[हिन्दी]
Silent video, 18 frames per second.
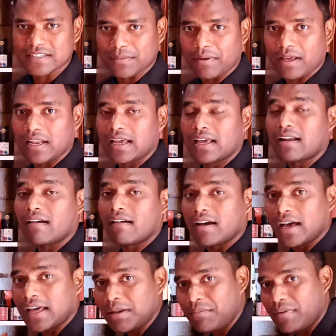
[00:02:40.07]
सामान अगर
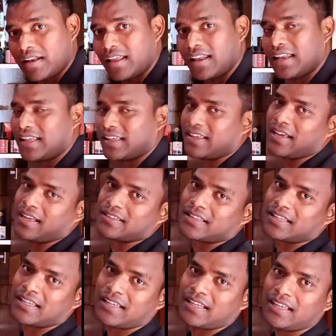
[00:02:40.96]
हर महीना लेके
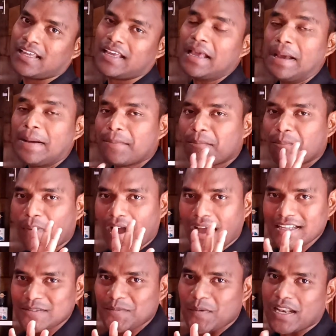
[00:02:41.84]
आते हैं
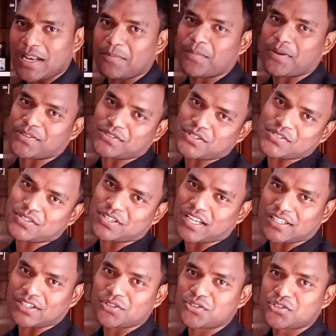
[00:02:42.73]
पांच महीना परचेज
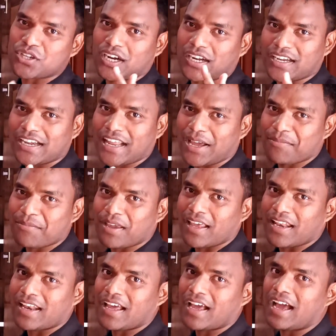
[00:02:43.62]
करते छठा
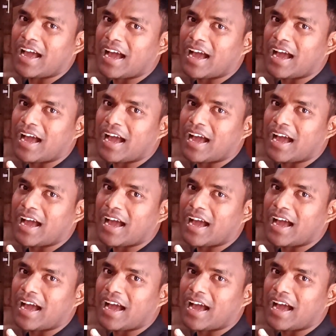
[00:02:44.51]
महीना